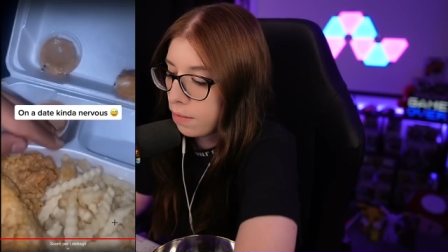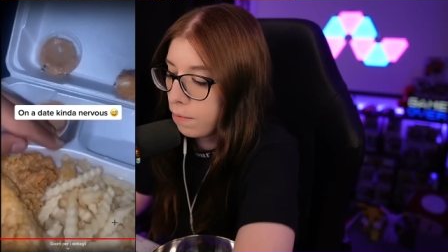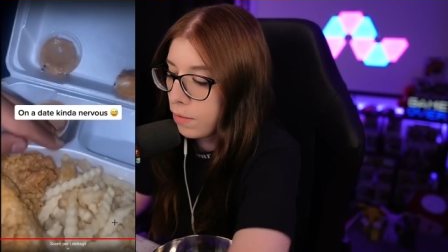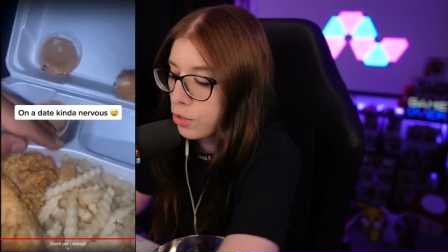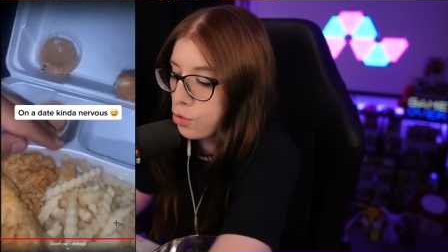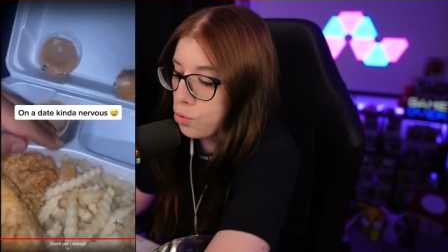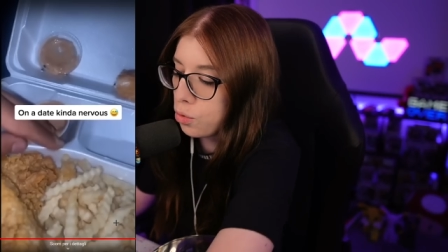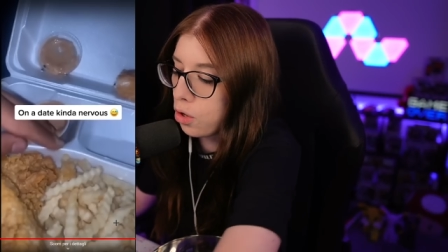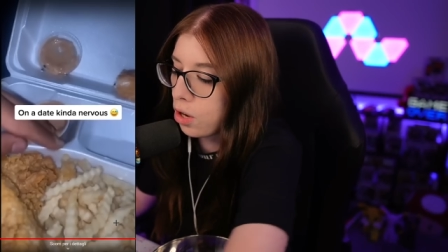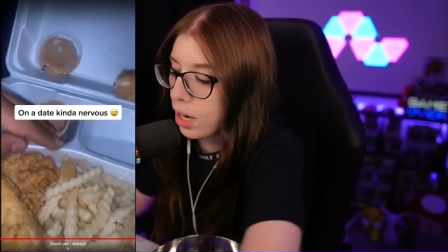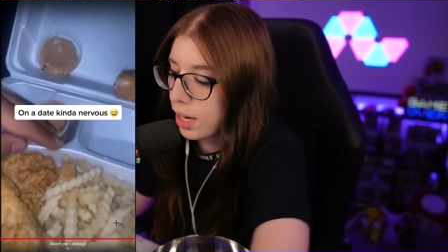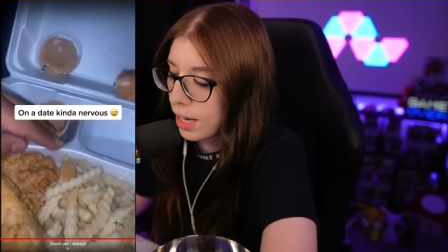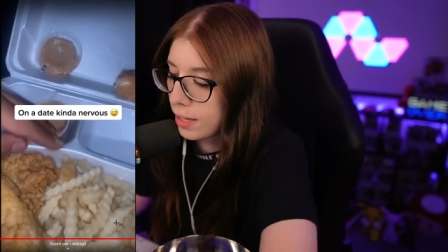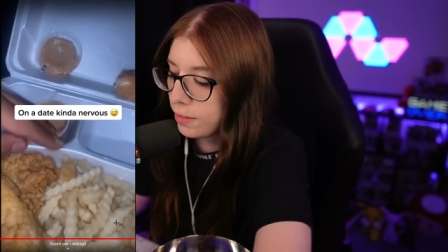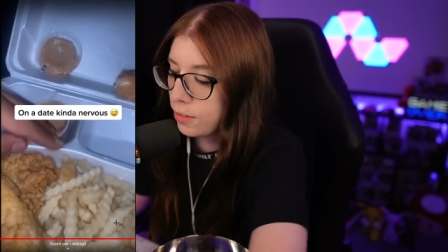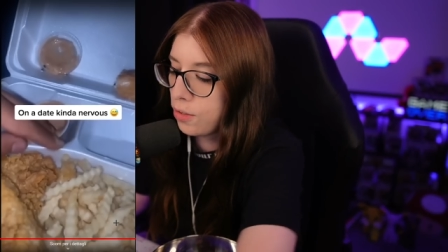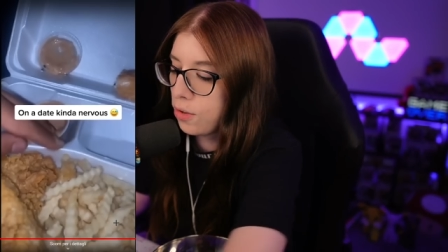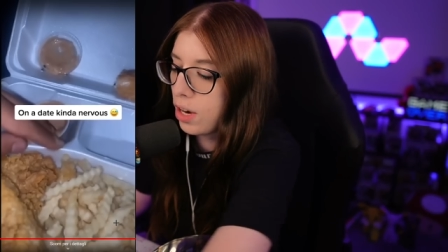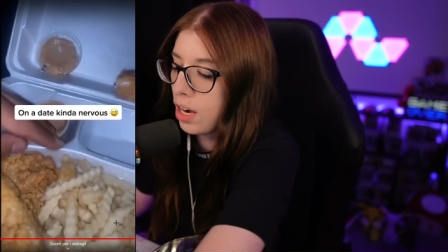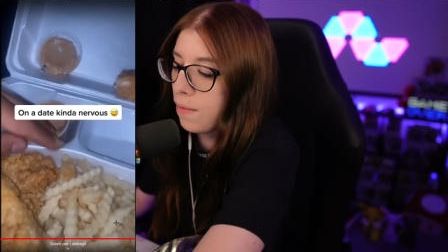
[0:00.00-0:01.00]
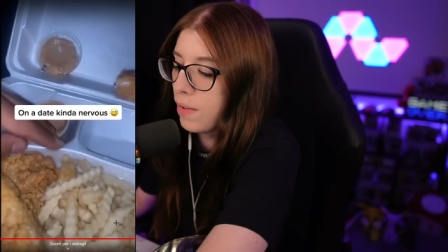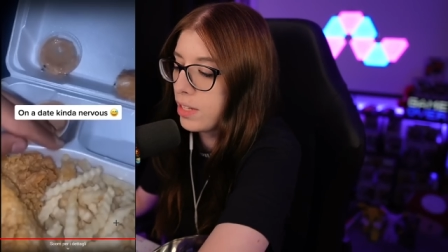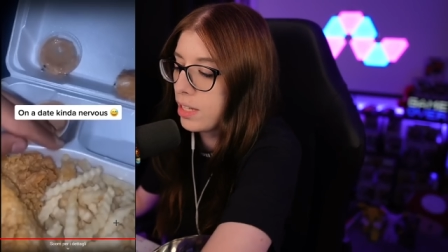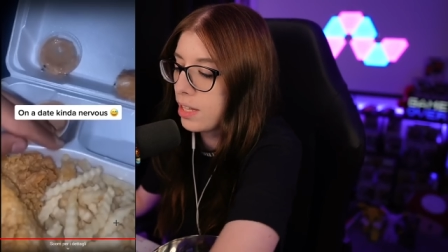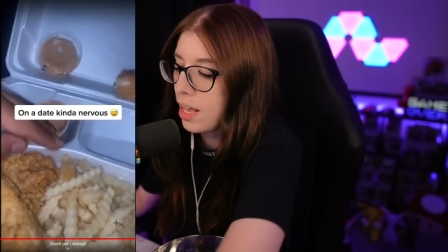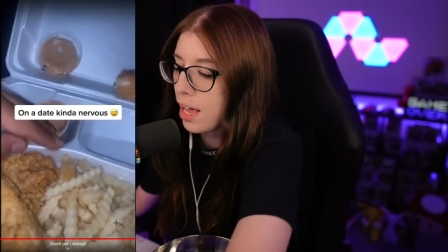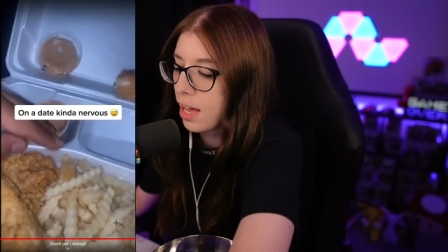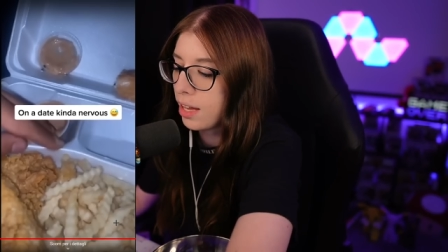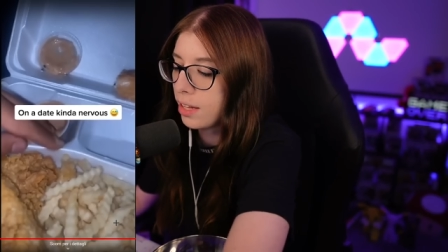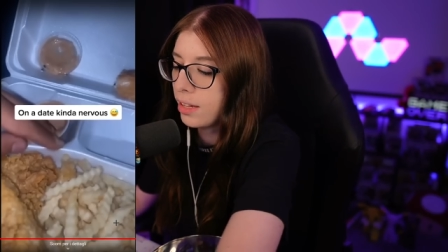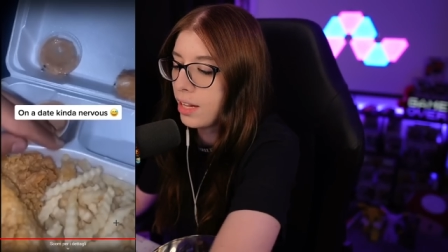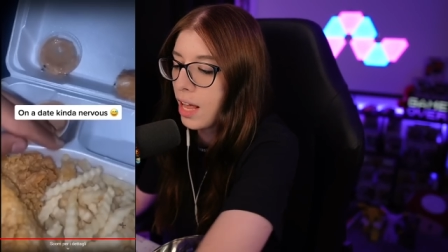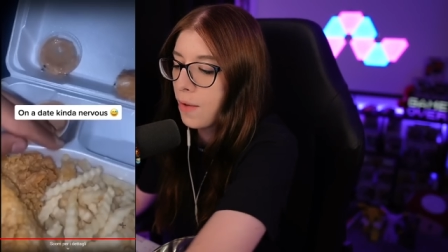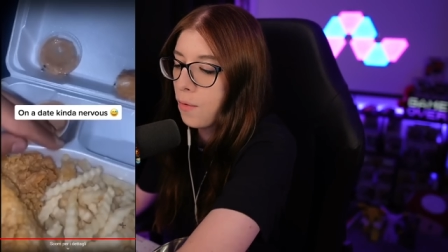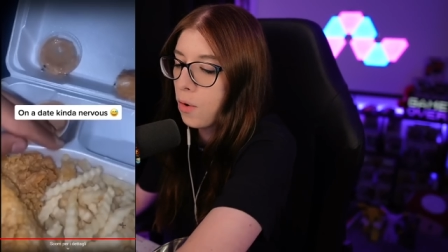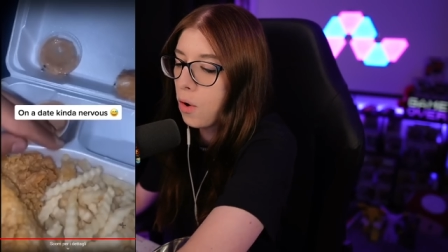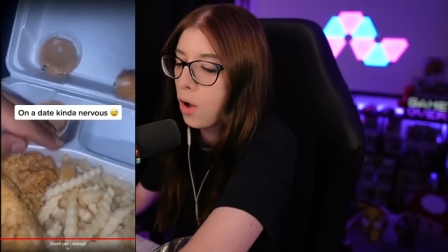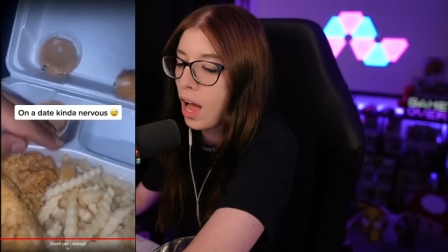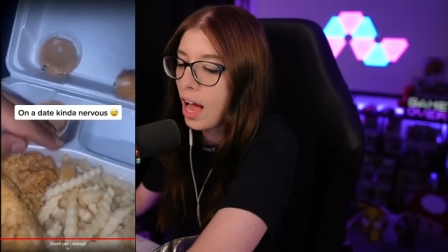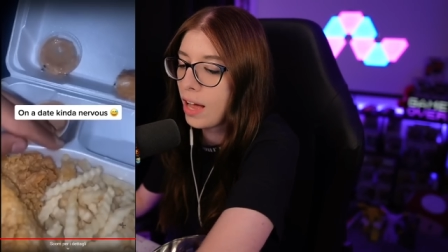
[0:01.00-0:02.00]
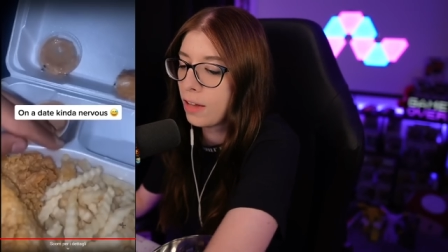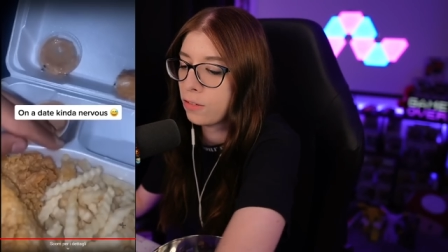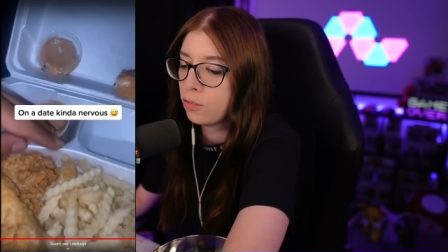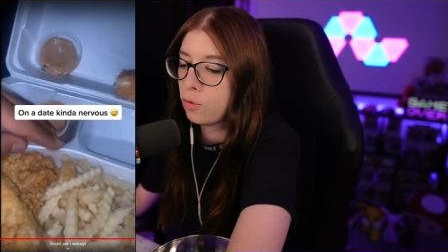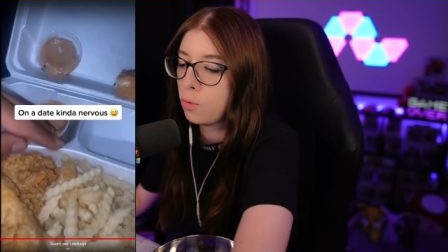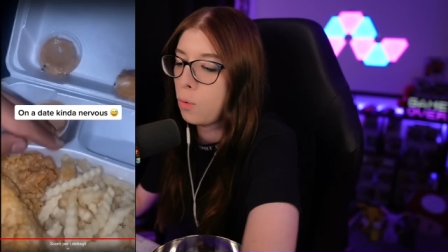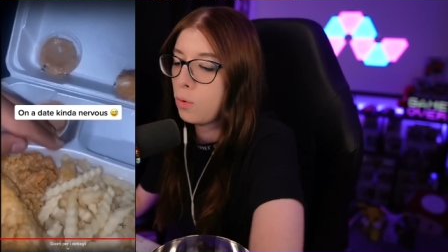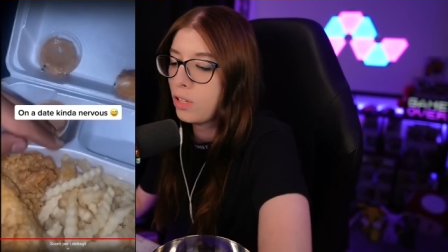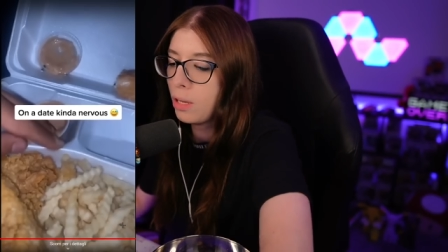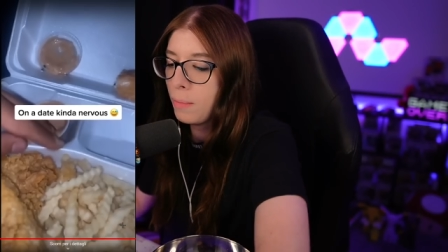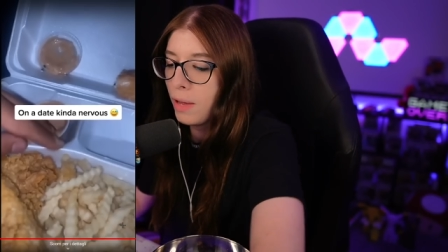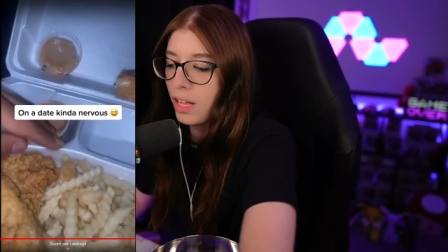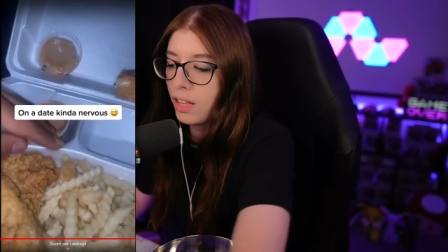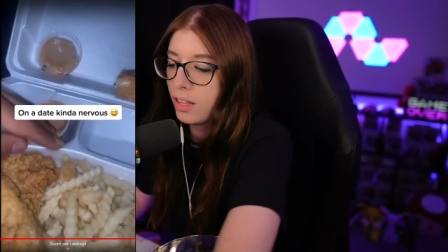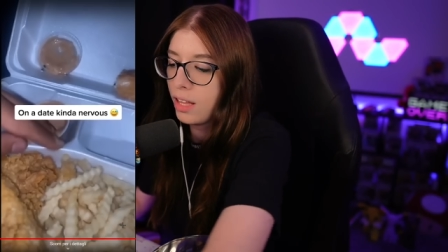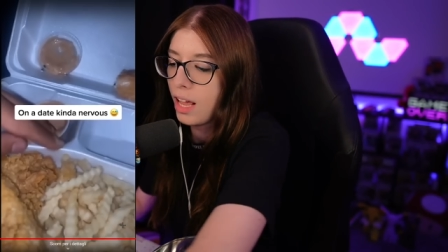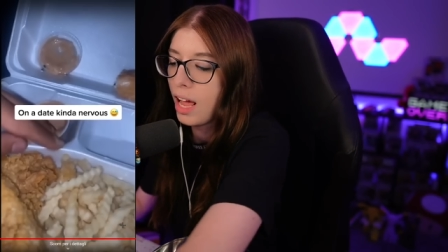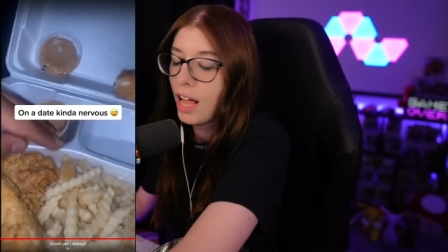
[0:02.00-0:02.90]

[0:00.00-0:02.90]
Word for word: Vi giuro ragazzi non avete idea Devo assolutamente